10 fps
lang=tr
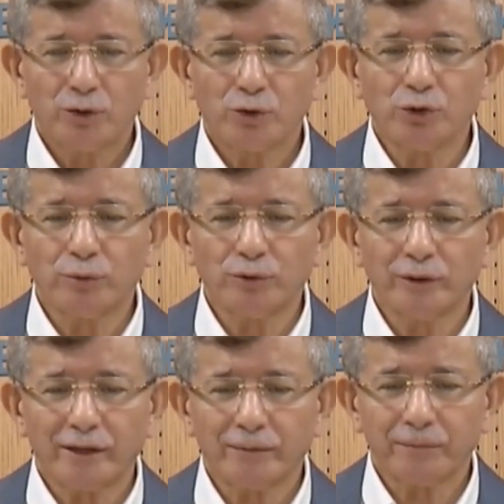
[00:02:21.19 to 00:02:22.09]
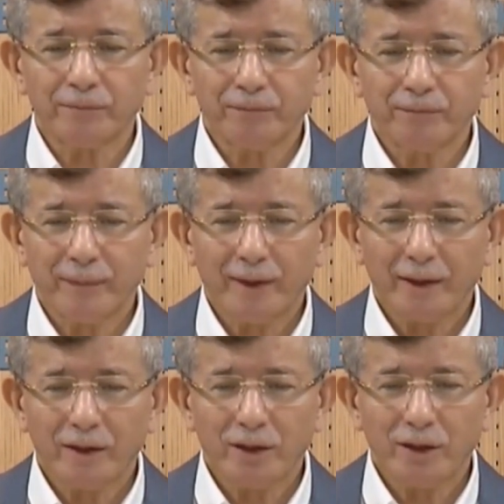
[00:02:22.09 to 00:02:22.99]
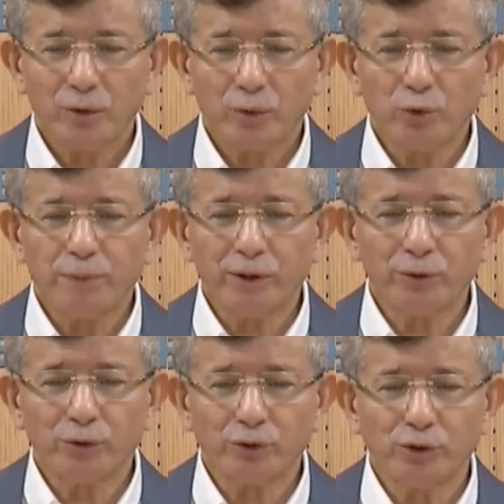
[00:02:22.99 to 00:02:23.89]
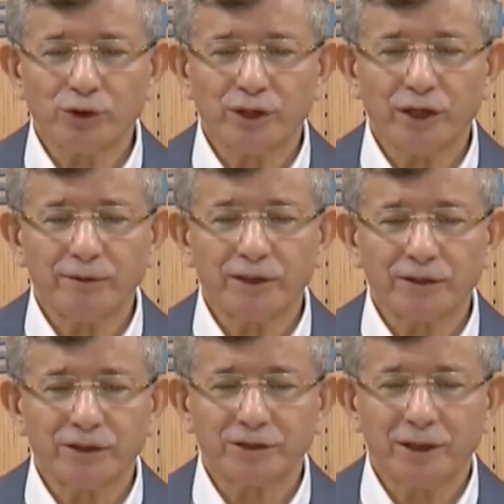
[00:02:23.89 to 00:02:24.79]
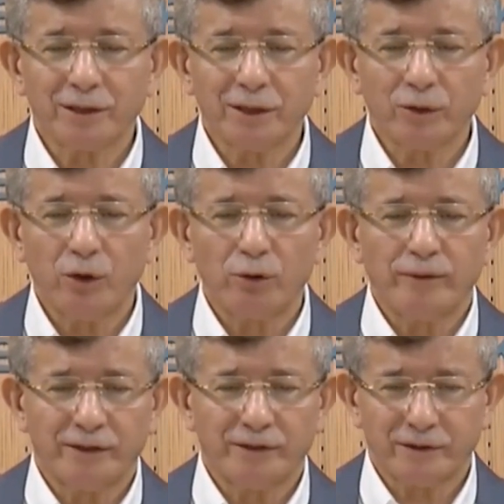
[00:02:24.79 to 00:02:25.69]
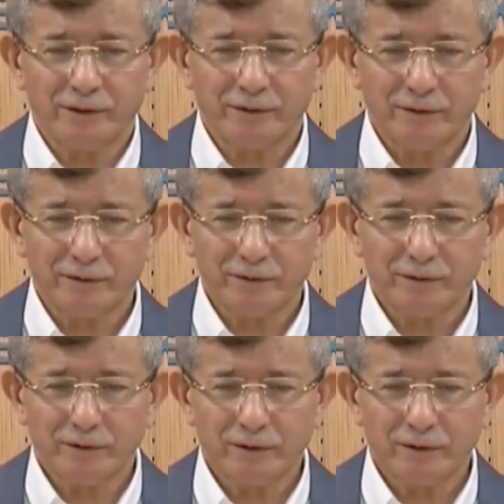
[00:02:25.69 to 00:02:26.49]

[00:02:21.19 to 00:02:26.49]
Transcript: Çünkü bunlar güpe gündüz bu işleri yapacak cesaretleri olmayan insanlar.